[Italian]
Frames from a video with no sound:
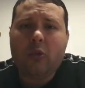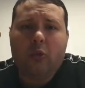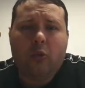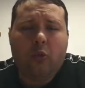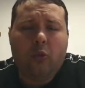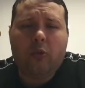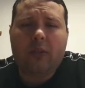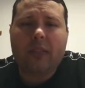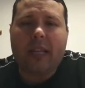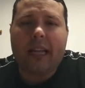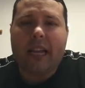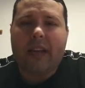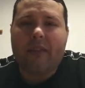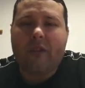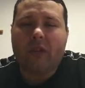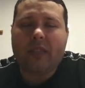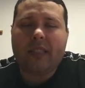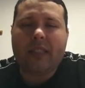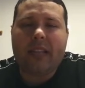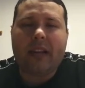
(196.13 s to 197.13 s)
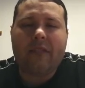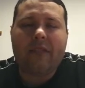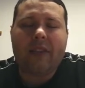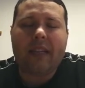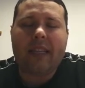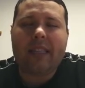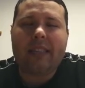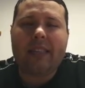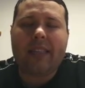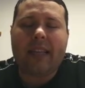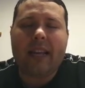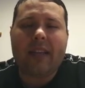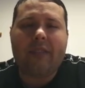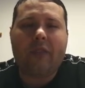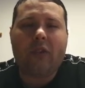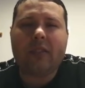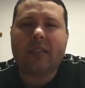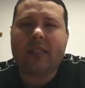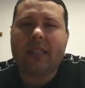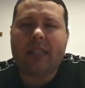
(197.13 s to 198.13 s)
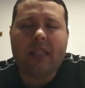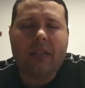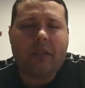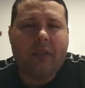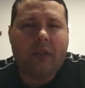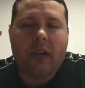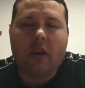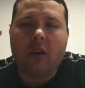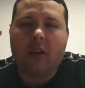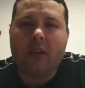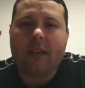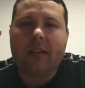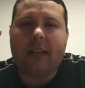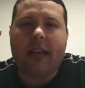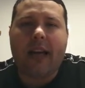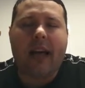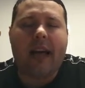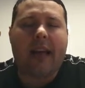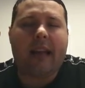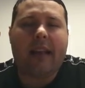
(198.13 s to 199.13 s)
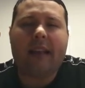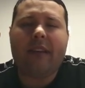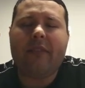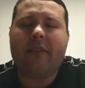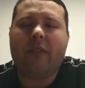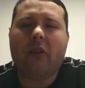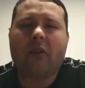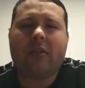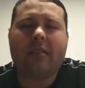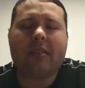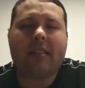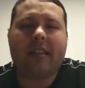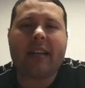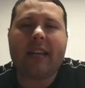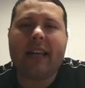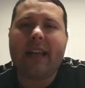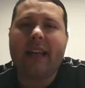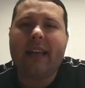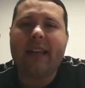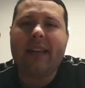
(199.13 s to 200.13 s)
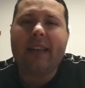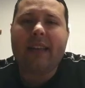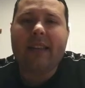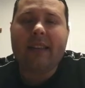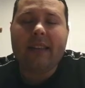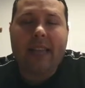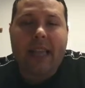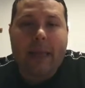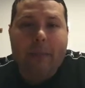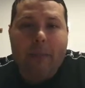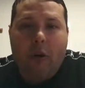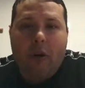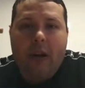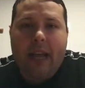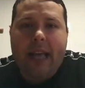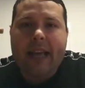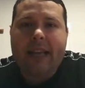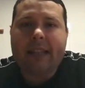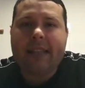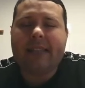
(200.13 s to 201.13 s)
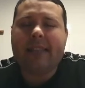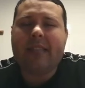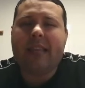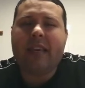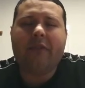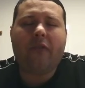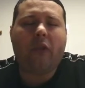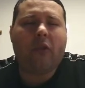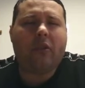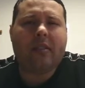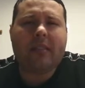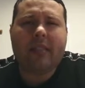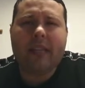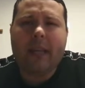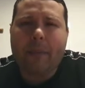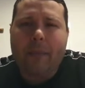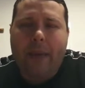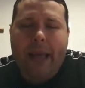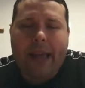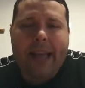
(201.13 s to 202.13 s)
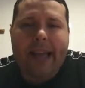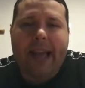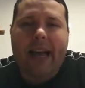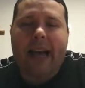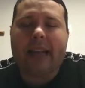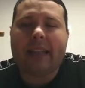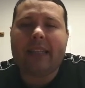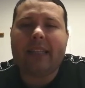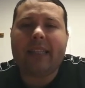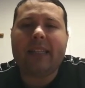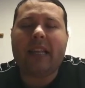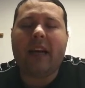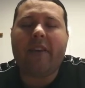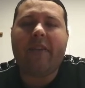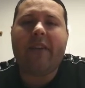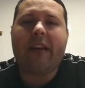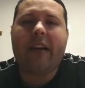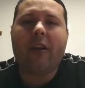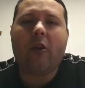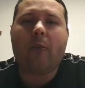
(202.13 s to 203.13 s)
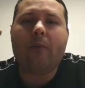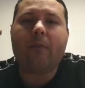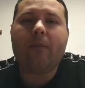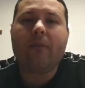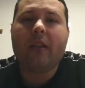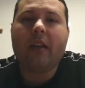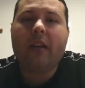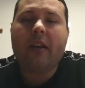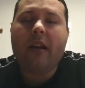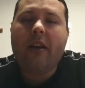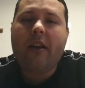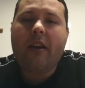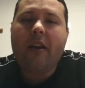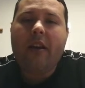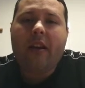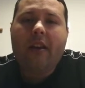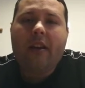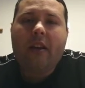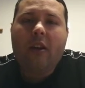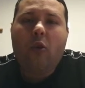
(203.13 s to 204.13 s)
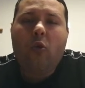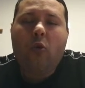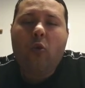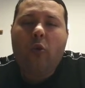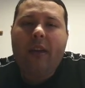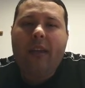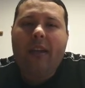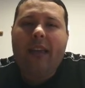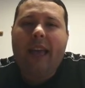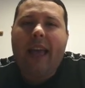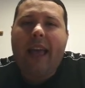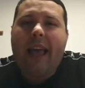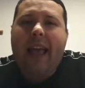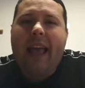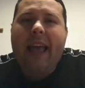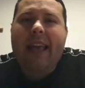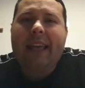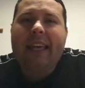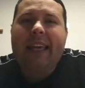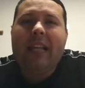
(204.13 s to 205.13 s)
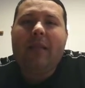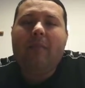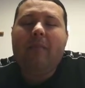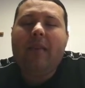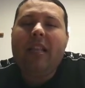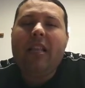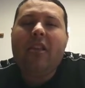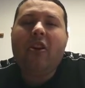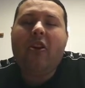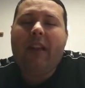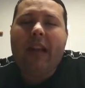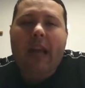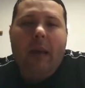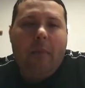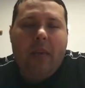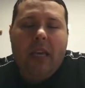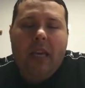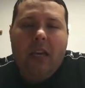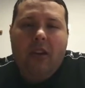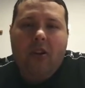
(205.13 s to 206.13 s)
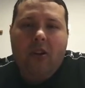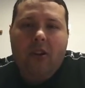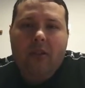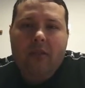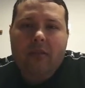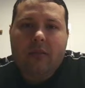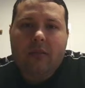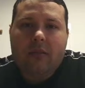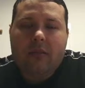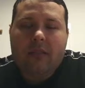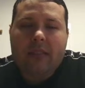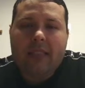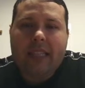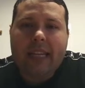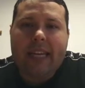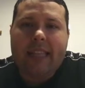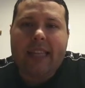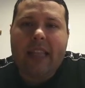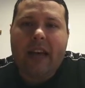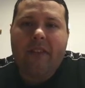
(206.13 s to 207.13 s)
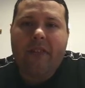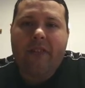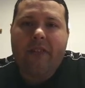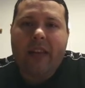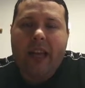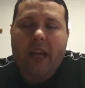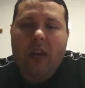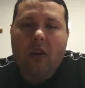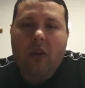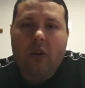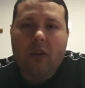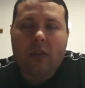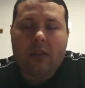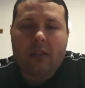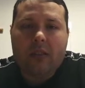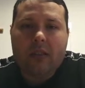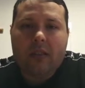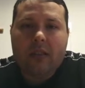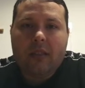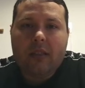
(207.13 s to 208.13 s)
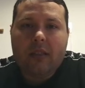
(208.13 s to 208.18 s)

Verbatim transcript: tutta la vostra vita, le vostre difficoltà, le vostre debolezze, i vostri peccati, davvero lui è il migliore amico che davvero